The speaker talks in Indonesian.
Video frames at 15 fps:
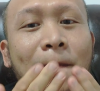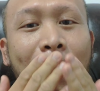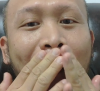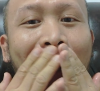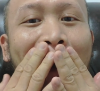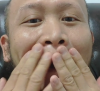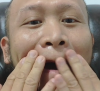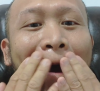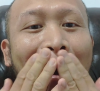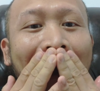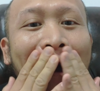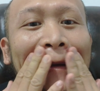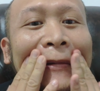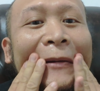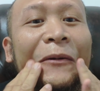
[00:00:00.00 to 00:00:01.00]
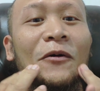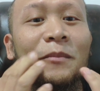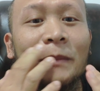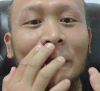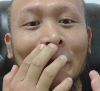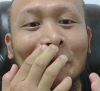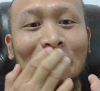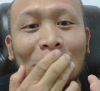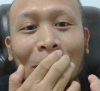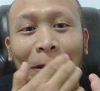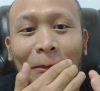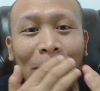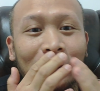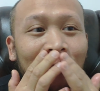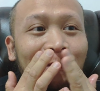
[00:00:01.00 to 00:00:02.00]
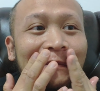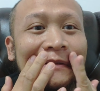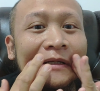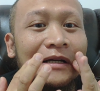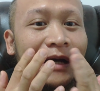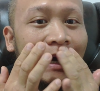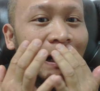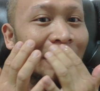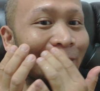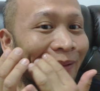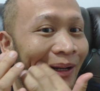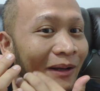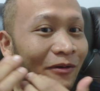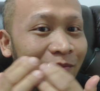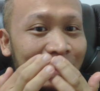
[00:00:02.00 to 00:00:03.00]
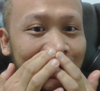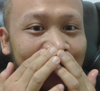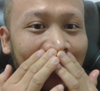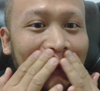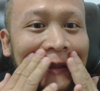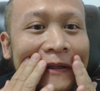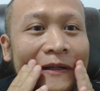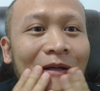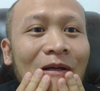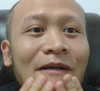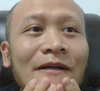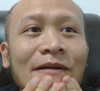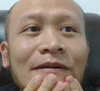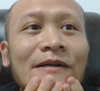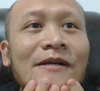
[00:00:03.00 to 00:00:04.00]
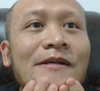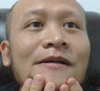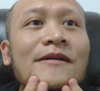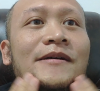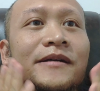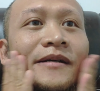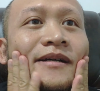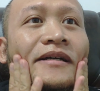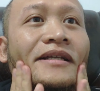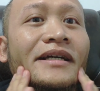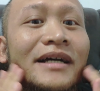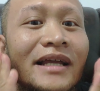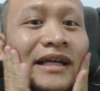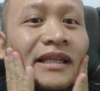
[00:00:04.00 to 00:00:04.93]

nah, ini kumis kalau mau teman saya nggak nggak pakai kumis ya jadi ini